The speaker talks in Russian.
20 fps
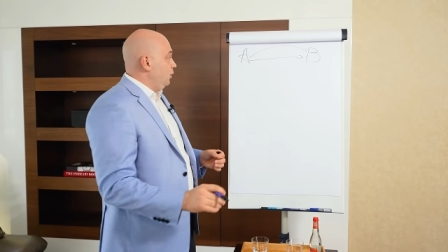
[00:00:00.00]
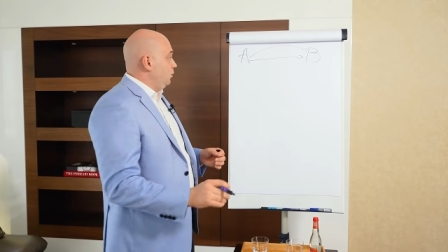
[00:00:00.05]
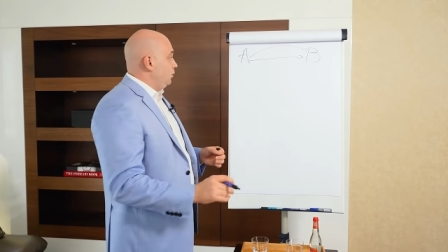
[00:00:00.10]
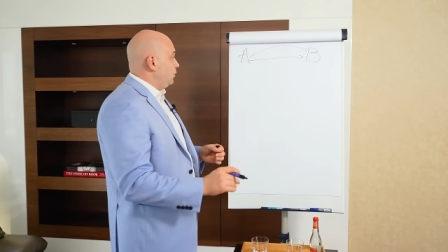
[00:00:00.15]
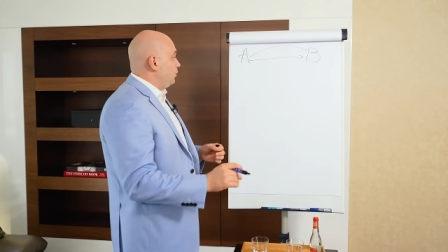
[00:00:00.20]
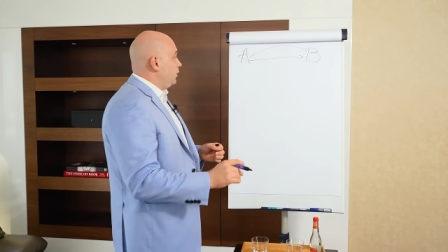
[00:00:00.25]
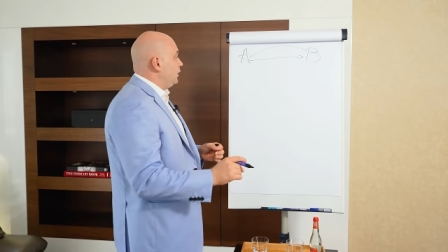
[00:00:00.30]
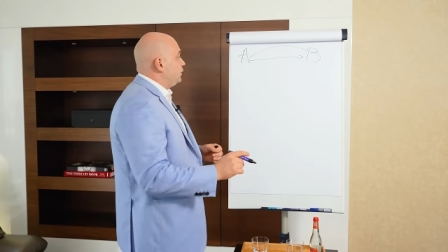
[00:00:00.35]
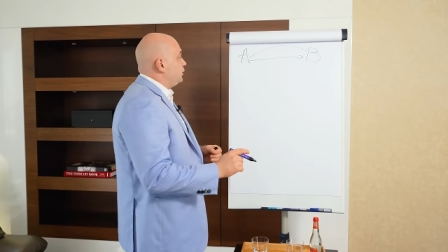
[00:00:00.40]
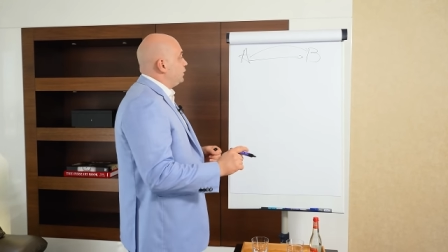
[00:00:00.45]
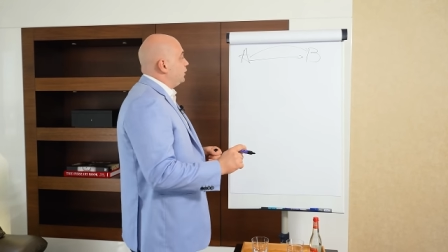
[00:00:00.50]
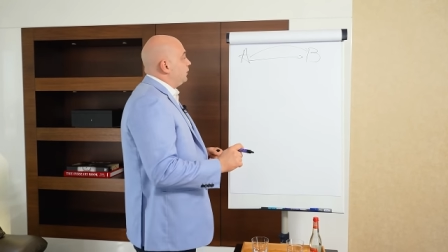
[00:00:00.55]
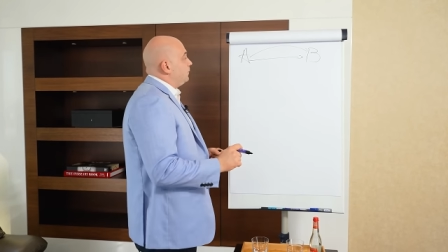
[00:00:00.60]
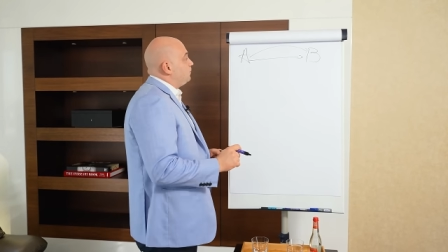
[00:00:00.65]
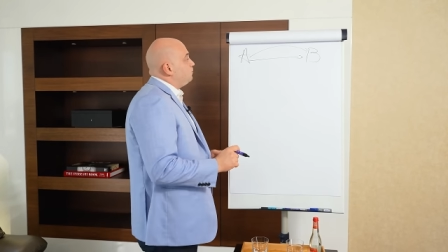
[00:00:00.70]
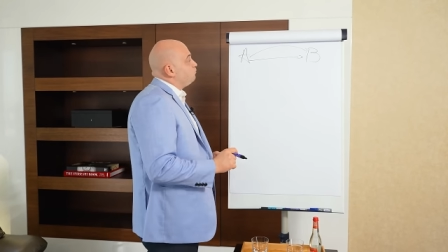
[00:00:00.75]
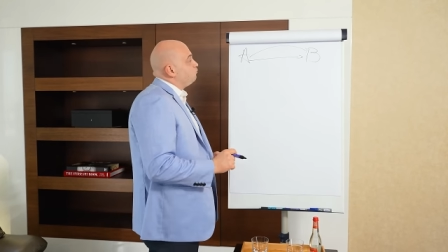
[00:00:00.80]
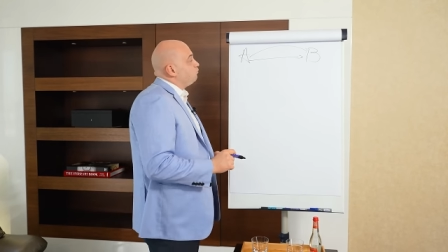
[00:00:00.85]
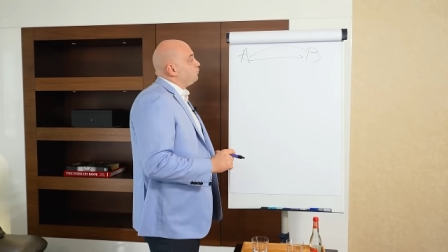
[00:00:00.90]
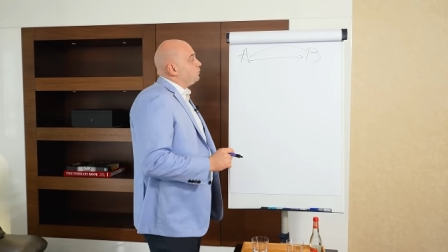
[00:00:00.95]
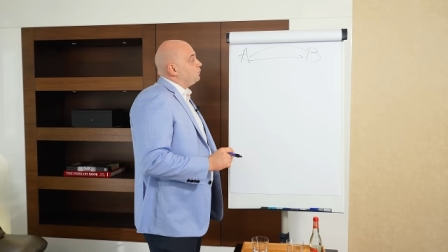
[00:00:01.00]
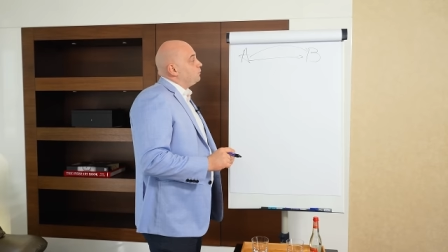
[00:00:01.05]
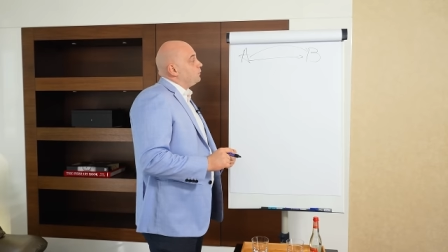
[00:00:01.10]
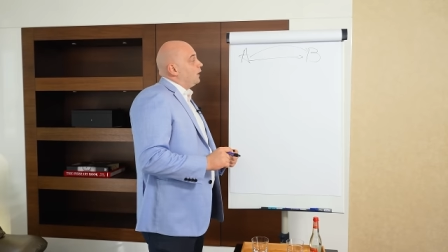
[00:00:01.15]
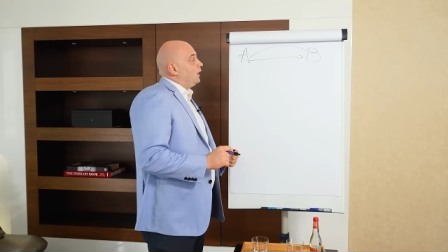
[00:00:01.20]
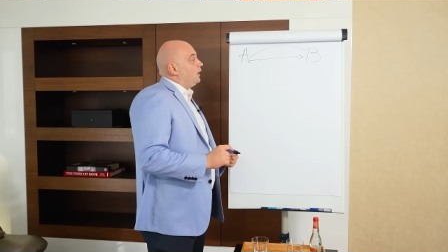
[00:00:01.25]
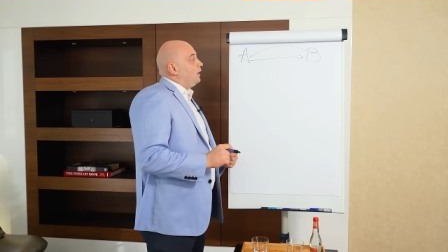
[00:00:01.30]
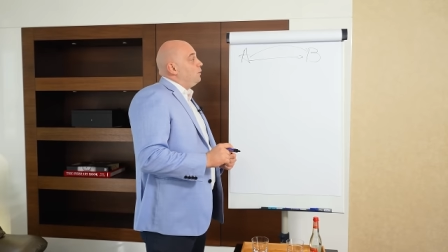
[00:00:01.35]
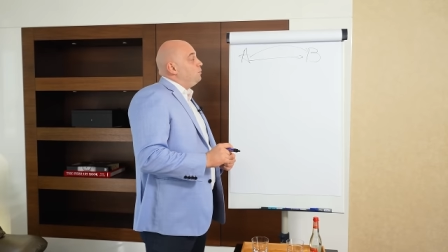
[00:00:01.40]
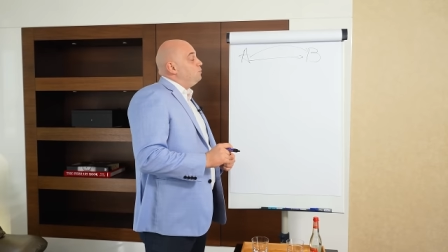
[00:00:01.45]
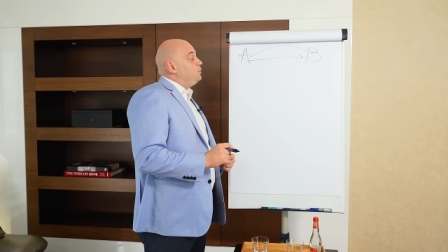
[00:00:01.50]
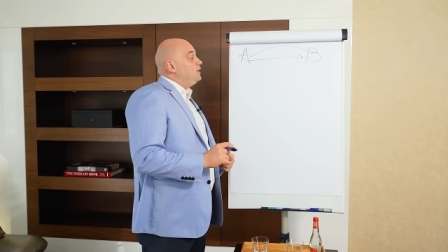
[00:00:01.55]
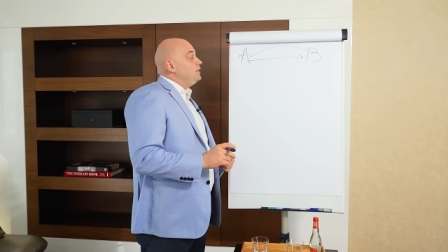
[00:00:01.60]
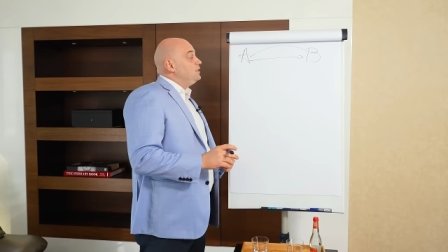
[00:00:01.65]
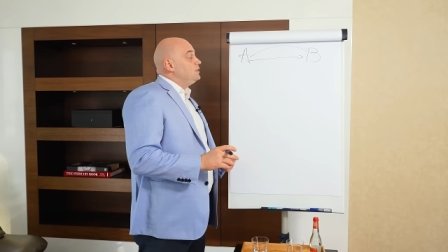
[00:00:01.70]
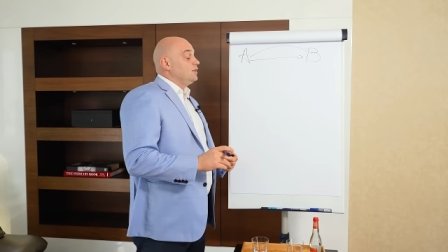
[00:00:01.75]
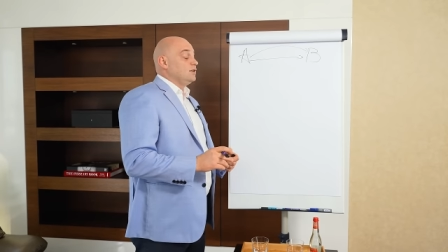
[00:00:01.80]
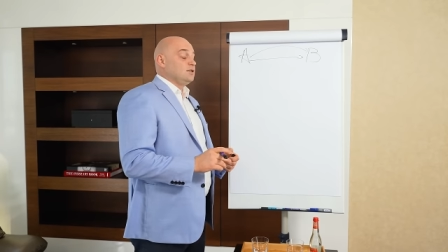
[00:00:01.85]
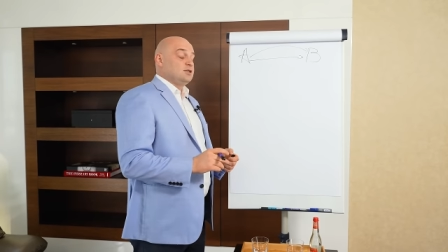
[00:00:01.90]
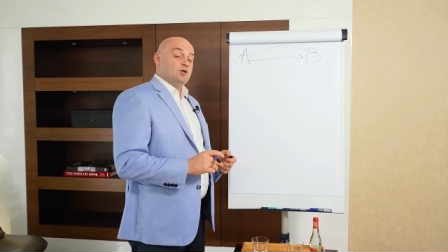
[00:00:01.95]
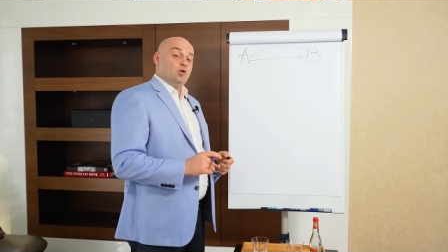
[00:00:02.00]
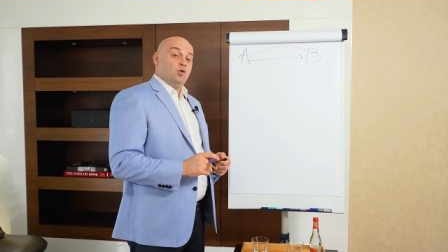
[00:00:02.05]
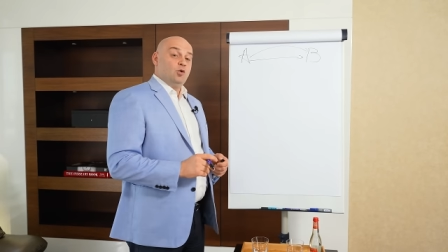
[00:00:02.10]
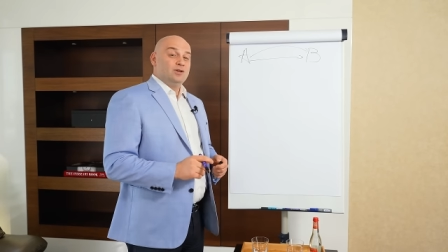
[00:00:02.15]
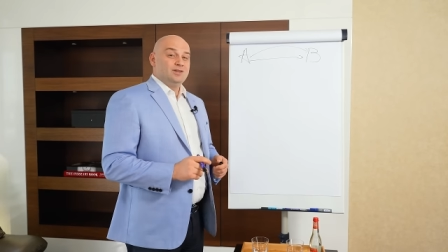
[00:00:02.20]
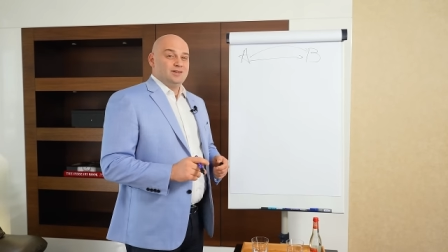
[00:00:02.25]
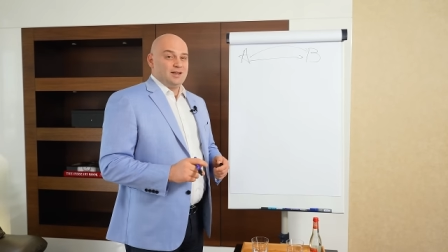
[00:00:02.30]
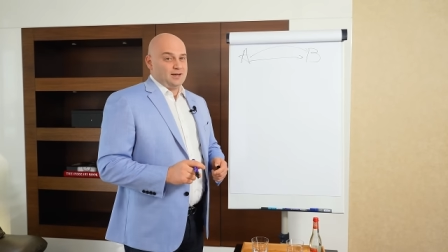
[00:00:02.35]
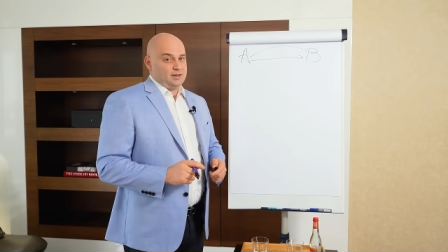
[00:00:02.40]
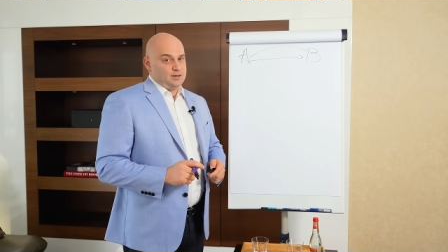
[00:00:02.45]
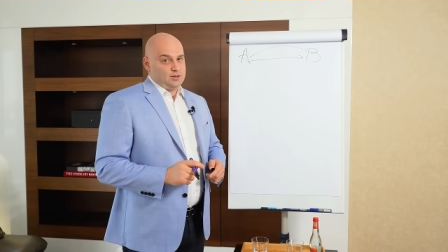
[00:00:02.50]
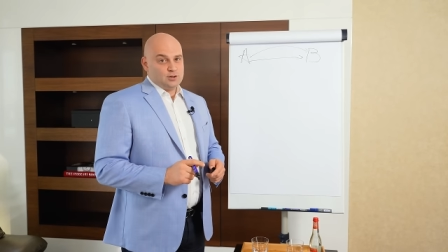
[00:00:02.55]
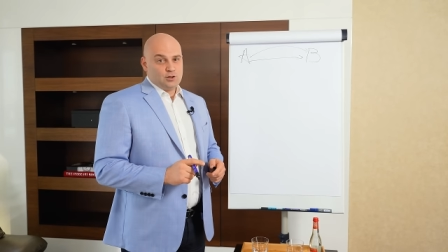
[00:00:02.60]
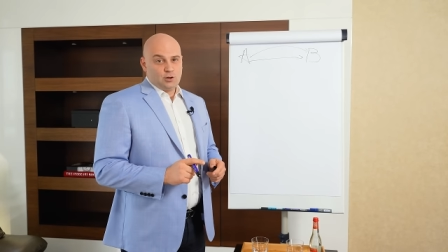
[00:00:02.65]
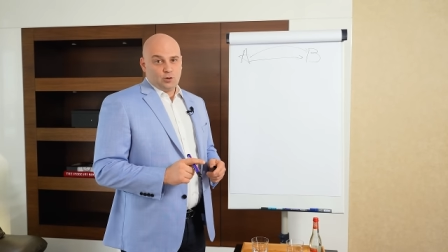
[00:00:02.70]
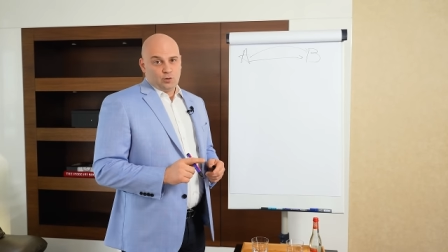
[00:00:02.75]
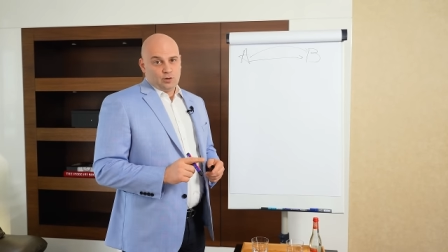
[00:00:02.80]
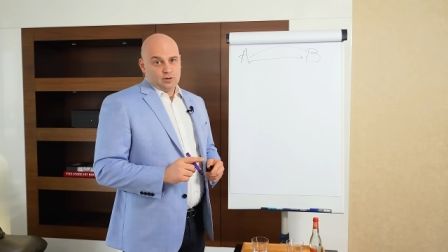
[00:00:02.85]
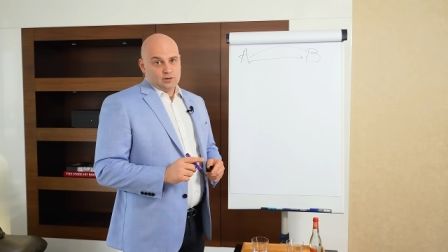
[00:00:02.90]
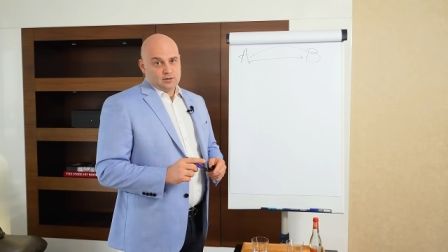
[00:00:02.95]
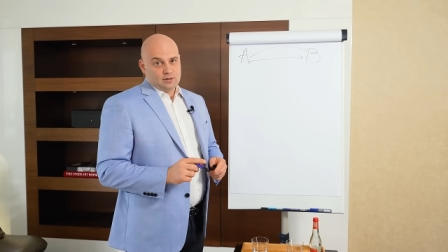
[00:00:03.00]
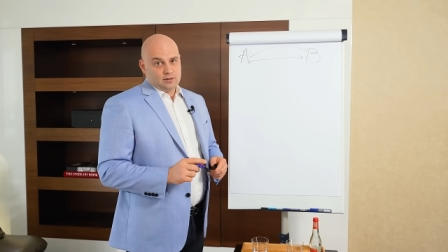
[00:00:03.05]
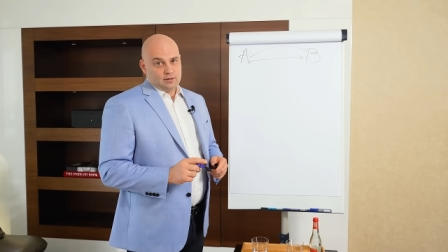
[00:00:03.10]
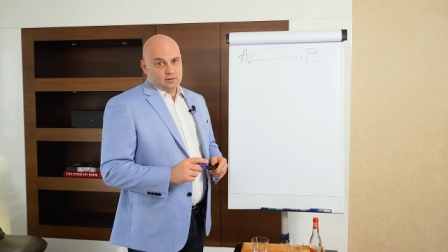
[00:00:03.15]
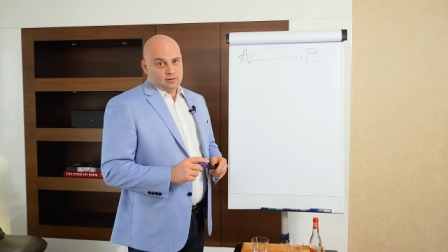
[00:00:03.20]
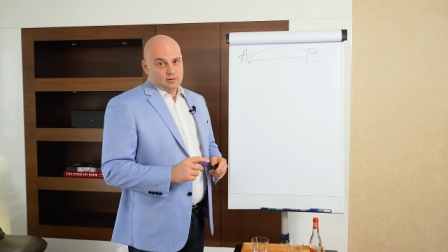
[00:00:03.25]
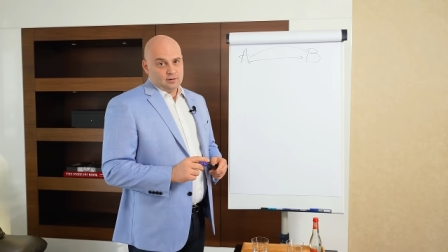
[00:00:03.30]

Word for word: Понимаете, бизнес, он так не строится.